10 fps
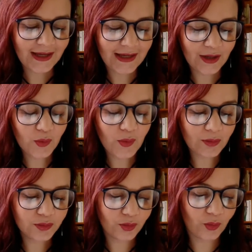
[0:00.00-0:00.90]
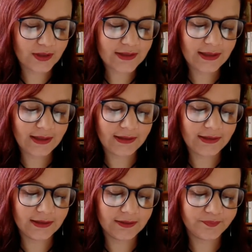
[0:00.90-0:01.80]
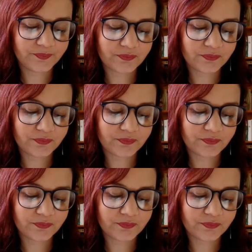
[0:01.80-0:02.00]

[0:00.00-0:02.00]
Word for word: é, o autor seria